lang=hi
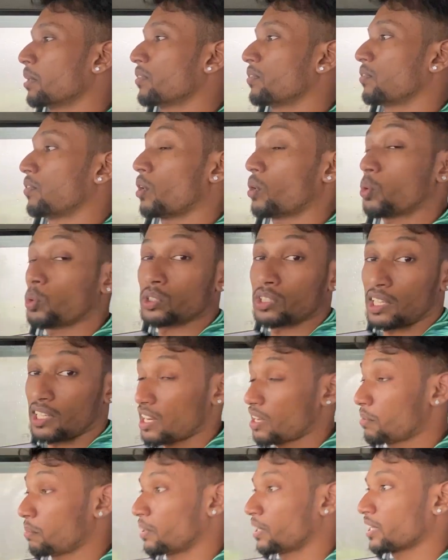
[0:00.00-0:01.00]
बट फॉग कुछ ज़्यादा
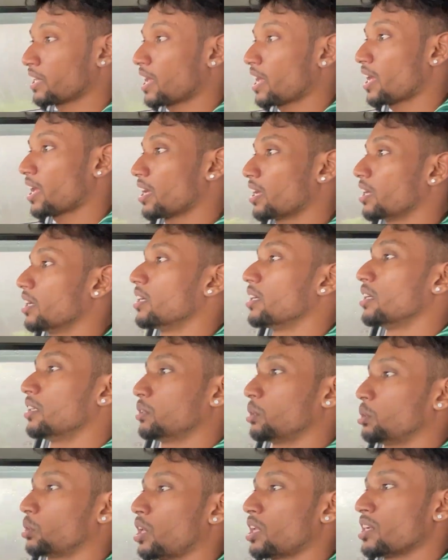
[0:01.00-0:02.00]
ही बढ़ गया है
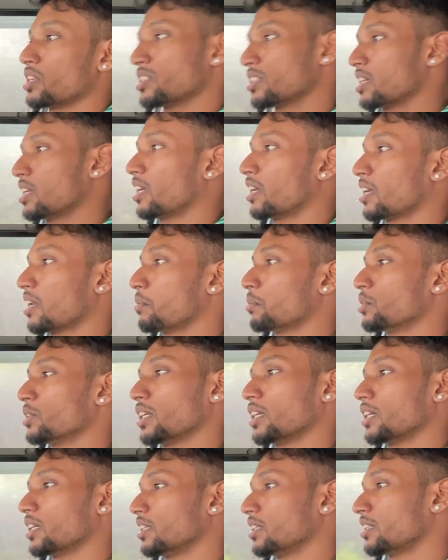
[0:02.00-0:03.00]
तो थोड़ा रिस्की लग रहा है मुझे
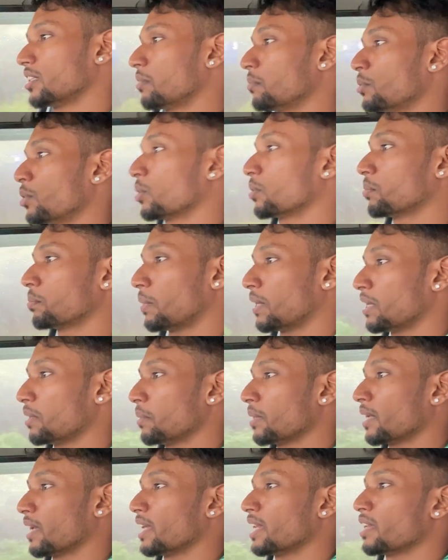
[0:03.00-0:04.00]
इसलिए हम लोग पानी
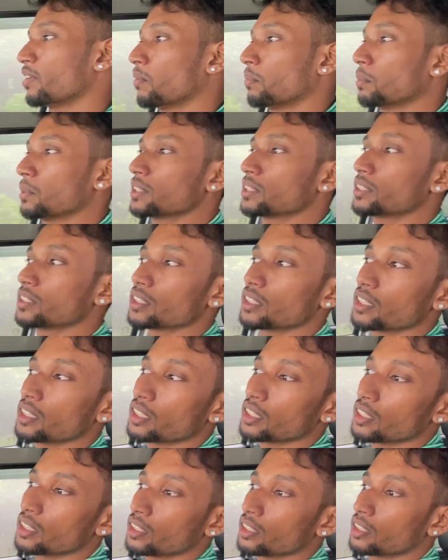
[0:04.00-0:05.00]
में गए नहीं वापस
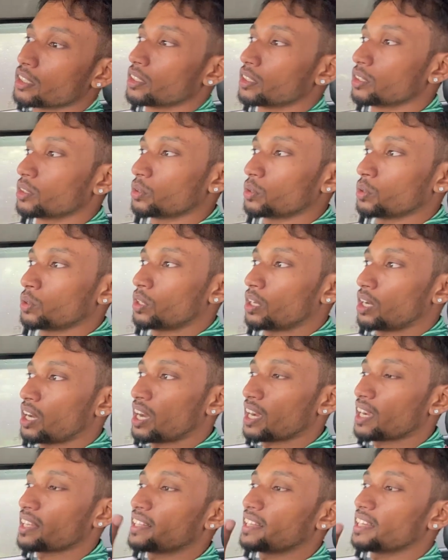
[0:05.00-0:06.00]
तो
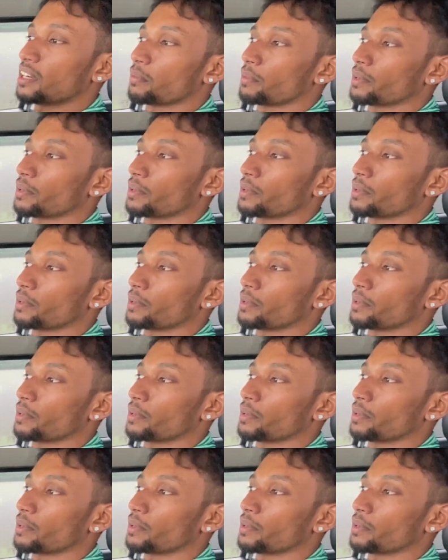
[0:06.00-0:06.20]
आगे दिखा